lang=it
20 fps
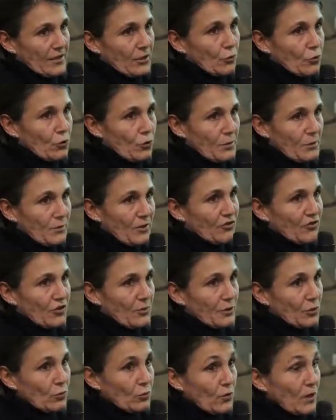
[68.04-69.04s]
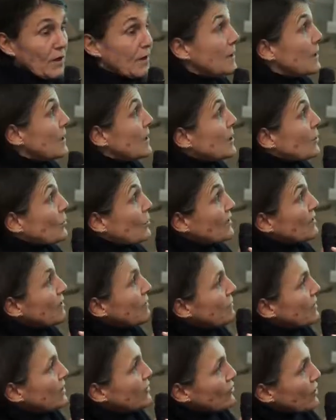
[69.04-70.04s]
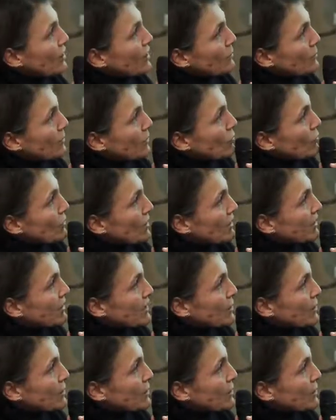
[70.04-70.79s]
e di prodotti fibra